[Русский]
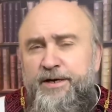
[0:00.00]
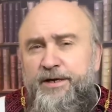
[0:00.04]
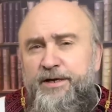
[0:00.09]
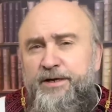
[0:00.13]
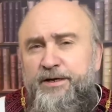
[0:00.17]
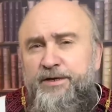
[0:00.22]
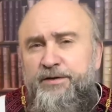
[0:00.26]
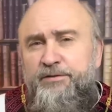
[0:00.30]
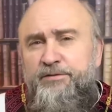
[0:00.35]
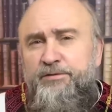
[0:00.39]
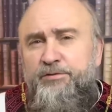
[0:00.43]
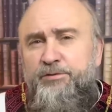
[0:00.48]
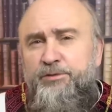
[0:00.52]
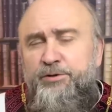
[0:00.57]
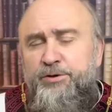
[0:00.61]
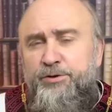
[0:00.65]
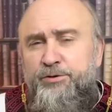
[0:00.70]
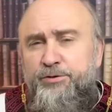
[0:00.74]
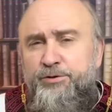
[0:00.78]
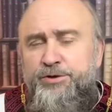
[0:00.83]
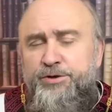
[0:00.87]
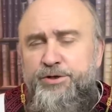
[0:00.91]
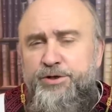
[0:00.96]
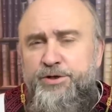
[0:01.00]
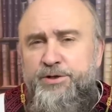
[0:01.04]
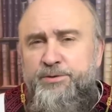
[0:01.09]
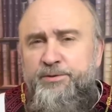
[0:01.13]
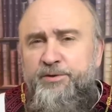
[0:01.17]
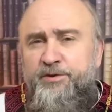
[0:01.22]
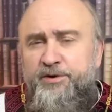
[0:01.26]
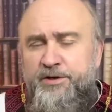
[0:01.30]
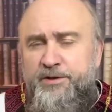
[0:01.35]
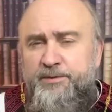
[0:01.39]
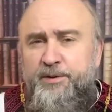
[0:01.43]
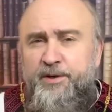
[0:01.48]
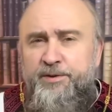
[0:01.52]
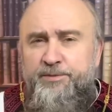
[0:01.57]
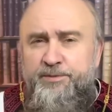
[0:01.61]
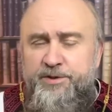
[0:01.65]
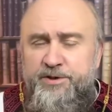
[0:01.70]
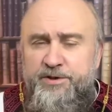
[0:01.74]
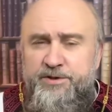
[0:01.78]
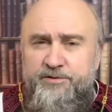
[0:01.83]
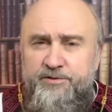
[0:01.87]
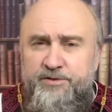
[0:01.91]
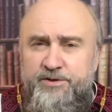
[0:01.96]
А, вот. ну еще не забывайте
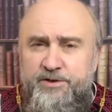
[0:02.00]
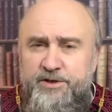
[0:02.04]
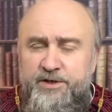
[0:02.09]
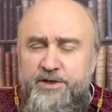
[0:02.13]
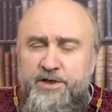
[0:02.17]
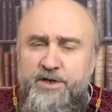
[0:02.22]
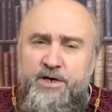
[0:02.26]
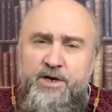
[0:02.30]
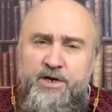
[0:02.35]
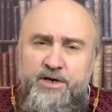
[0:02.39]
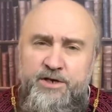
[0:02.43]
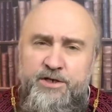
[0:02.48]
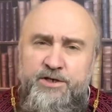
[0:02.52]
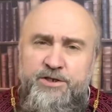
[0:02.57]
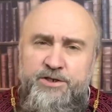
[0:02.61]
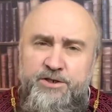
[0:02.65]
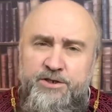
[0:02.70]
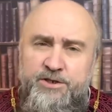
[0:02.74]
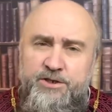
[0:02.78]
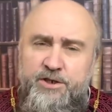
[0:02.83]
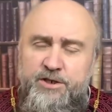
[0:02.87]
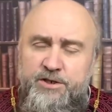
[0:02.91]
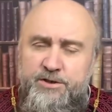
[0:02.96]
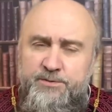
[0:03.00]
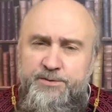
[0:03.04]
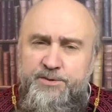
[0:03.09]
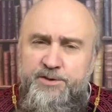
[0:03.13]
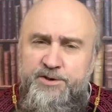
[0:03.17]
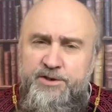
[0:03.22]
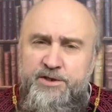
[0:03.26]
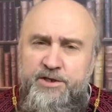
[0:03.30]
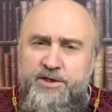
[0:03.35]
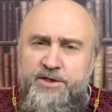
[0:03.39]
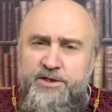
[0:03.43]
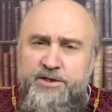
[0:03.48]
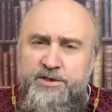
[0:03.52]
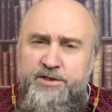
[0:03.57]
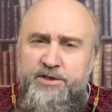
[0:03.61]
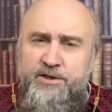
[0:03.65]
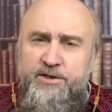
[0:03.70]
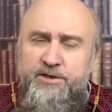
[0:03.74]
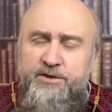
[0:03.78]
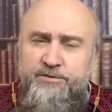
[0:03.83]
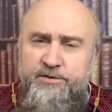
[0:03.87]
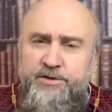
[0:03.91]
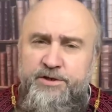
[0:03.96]
подписываться. И, конечно же, распространите
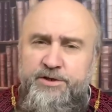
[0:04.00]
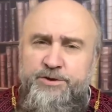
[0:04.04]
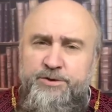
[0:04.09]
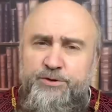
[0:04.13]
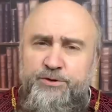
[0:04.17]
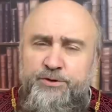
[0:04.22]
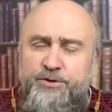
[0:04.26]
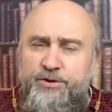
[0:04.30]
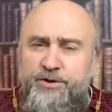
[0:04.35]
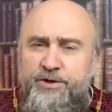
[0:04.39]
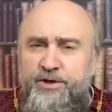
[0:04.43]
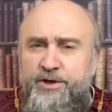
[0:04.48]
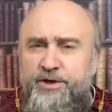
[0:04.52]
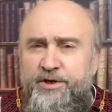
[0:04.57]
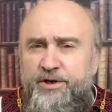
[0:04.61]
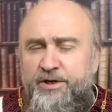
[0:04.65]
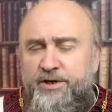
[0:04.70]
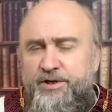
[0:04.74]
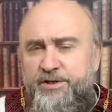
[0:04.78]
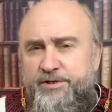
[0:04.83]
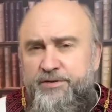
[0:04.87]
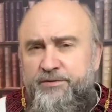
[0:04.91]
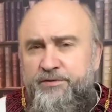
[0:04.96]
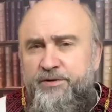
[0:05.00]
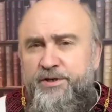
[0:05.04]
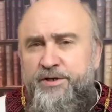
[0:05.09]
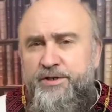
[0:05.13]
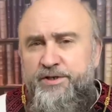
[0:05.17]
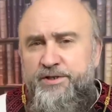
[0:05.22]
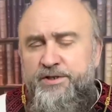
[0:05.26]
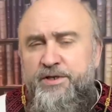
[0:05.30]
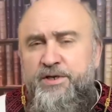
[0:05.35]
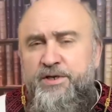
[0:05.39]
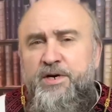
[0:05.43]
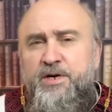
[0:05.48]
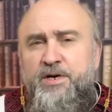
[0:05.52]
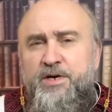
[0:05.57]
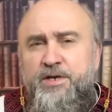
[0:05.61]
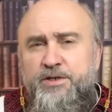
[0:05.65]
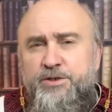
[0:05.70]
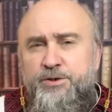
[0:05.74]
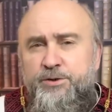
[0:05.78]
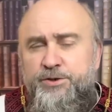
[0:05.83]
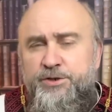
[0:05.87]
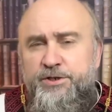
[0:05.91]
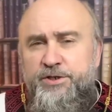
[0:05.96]
это видео на своих
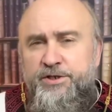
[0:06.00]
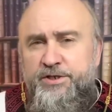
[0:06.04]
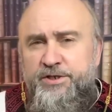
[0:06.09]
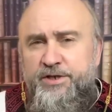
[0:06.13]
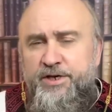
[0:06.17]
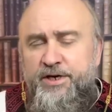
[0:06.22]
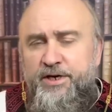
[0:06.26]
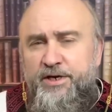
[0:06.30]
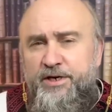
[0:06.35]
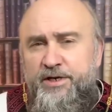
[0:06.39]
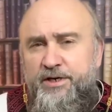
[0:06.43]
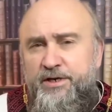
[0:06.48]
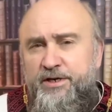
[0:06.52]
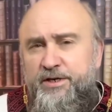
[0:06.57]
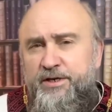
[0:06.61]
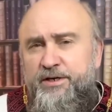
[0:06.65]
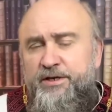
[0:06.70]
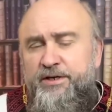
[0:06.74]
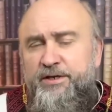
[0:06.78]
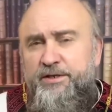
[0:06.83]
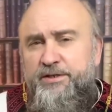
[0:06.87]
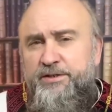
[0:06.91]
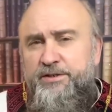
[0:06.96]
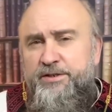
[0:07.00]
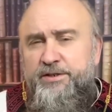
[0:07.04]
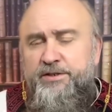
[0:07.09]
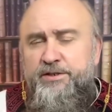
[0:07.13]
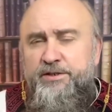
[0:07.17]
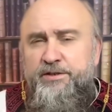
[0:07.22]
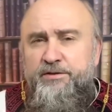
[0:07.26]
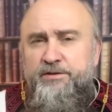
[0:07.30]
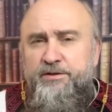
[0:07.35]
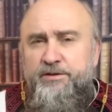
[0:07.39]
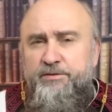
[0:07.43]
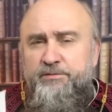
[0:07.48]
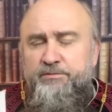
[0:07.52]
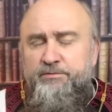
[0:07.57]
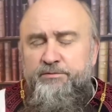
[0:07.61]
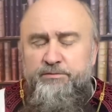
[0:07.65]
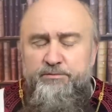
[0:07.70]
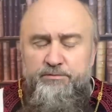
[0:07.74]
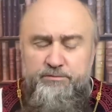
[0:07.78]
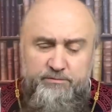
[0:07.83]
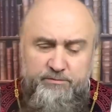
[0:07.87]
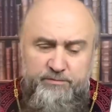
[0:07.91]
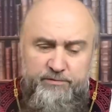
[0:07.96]
соцсетях, э, где-то
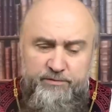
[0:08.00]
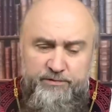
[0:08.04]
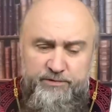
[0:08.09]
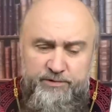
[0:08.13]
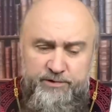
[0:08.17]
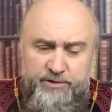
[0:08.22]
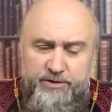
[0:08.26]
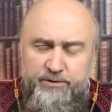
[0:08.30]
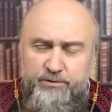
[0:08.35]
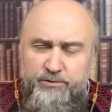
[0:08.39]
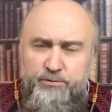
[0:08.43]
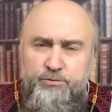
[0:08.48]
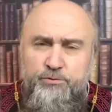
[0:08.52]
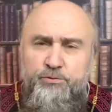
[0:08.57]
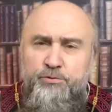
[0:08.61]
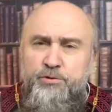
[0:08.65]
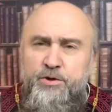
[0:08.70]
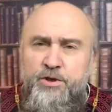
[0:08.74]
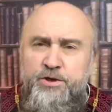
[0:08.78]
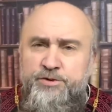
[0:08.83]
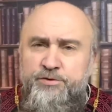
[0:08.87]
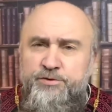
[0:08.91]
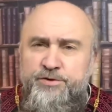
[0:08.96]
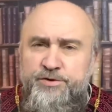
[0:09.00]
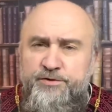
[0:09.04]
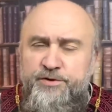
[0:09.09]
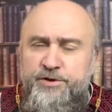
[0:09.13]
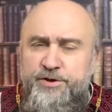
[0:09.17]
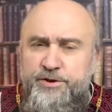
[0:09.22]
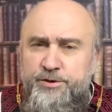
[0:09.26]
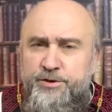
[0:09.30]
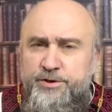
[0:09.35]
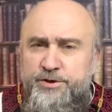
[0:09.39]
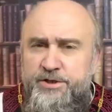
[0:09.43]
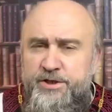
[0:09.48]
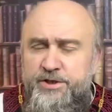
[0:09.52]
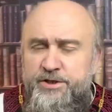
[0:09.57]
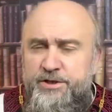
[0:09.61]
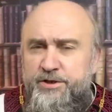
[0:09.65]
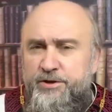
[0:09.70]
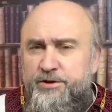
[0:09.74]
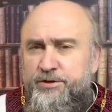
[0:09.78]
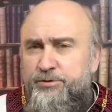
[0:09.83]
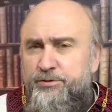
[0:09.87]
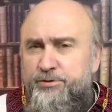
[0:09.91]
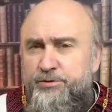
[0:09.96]
там, у каждого свои
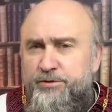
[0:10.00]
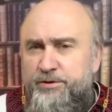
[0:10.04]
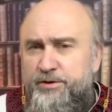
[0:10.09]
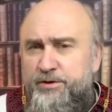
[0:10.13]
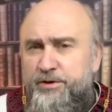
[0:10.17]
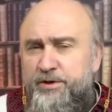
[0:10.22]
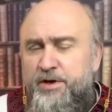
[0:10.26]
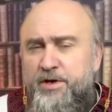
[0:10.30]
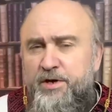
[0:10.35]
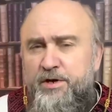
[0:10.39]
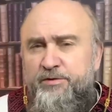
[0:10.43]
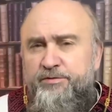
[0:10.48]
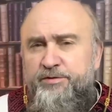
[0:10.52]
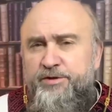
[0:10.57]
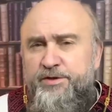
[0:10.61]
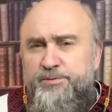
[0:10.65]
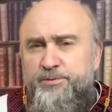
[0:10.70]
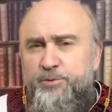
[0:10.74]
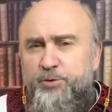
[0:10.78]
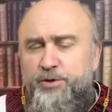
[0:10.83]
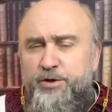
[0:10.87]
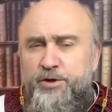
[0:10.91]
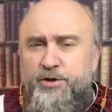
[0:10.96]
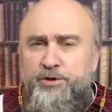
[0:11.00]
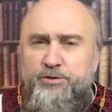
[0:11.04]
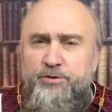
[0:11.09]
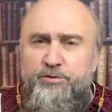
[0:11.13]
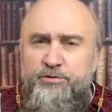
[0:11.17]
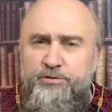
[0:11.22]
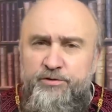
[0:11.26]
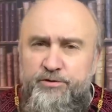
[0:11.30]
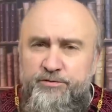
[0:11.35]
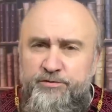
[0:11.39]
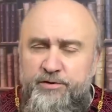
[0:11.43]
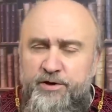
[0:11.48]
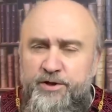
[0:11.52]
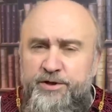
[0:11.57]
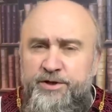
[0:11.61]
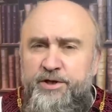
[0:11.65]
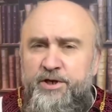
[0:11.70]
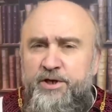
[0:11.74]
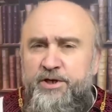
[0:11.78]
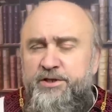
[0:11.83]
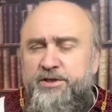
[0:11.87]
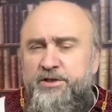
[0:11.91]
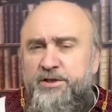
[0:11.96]
соцсети, кто-то в Фейсбуке, кто в
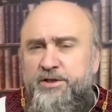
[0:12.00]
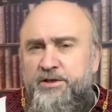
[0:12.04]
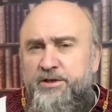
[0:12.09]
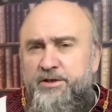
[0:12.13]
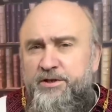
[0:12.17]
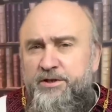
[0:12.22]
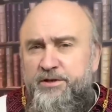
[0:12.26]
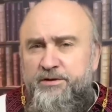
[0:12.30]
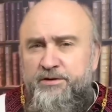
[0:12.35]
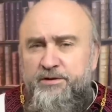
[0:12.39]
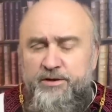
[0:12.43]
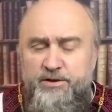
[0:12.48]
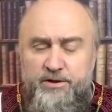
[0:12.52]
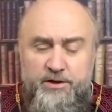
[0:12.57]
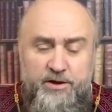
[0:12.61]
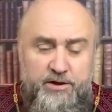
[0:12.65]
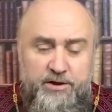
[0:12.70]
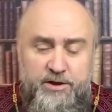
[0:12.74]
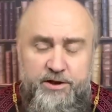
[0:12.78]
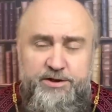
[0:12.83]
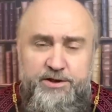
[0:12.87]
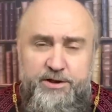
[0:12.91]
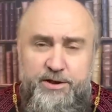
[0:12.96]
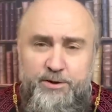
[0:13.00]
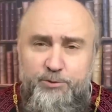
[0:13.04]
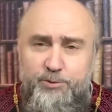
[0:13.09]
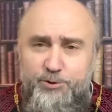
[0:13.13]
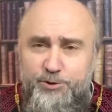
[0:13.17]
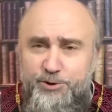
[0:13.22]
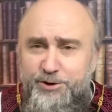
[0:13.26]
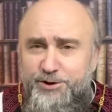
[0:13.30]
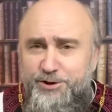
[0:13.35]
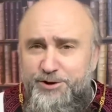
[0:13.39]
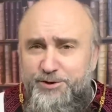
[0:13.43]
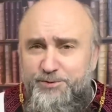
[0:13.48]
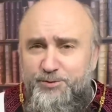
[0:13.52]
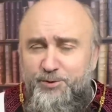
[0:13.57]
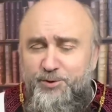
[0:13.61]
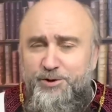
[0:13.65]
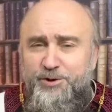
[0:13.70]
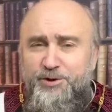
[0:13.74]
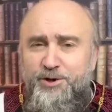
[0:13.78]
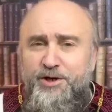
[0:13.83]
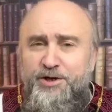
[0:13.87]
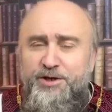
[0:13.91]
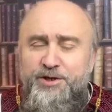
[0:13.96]
ВКонтакте, э, Одноклассники, может, даже
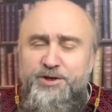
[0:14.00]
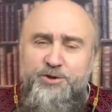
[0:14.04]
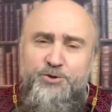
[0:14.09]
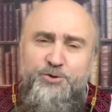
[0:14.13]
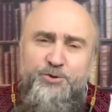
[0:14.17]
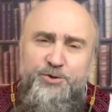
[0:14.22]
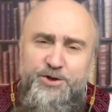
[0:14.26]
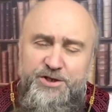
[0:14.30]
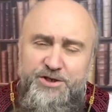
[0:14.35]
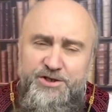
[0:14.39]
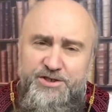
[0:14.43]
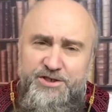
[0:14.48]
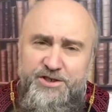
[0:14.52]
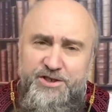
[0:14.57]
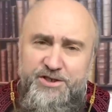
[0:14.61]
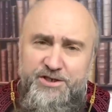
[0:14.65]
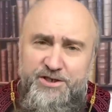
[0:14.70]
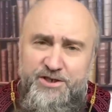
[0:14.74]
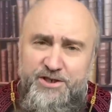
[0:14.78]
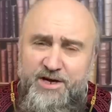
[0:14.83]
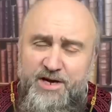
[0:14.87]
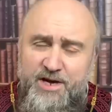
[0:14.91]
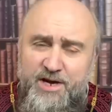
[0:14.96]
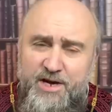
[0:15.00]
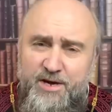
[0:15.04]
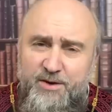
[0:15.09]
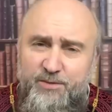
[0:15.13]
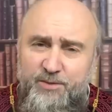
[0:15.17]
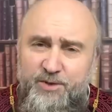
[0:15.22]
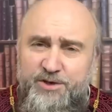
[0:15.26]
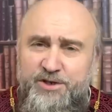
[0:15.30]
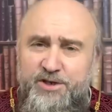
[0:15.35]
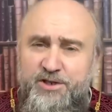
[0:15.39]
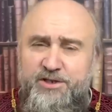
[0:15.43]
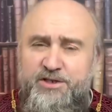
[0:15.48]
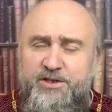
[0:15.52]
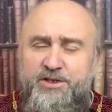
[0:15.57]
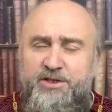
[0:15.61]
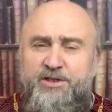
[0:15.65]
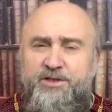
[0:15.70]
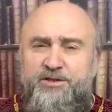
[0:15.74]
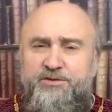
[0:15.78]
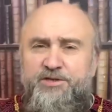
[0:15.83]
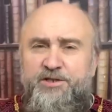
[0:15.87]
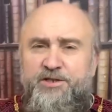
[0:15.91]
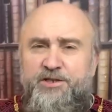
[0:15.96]
использовать какие-то другие сети. Пожалуйста,
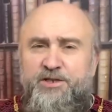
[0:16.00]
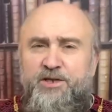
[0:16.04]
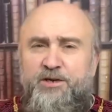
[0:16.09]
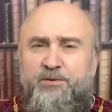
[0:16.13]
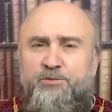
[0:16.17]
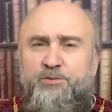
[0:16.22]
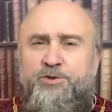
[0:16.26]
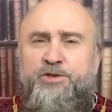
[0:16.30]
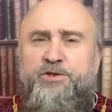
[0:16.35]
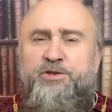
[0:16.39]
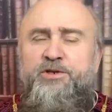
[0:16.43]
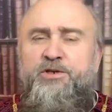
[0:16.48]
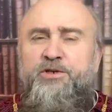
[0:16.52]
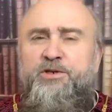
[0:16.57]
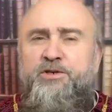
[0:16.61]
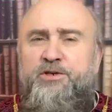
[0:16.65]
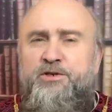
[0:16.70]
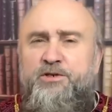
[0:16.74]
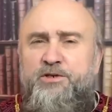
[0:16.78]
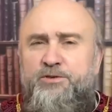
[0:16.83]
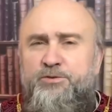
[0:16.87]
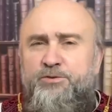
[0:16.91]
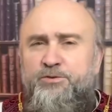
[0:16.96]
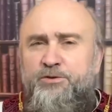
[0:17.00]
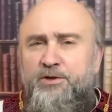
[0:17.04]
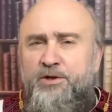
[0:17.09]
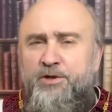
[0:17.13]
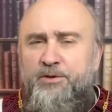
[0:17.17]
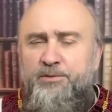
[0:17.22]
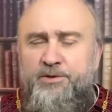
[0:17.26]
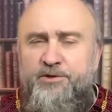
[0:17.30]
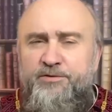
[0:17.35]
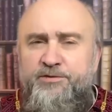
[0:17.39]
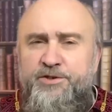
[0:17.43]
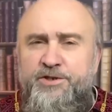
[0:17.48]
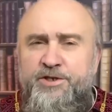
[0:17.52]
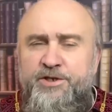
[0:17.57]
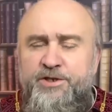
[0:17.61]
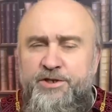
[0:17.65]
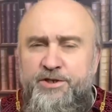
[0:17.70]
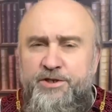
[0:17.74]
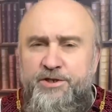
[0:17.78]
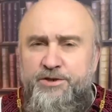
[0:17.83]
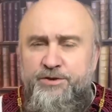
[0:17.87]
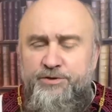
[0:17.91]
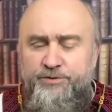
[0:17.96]
это всегда будет хорошо для продвижения
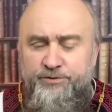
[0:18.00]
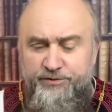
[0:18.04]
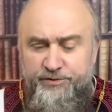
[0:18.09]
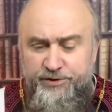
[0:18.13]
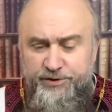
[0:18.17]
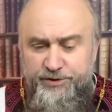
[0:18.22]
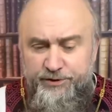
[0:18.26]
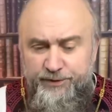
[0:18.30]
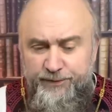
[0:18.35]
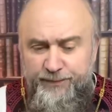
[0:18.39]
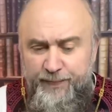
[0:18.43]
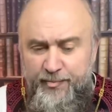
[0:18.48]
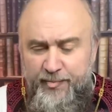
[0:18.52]
нашего видео.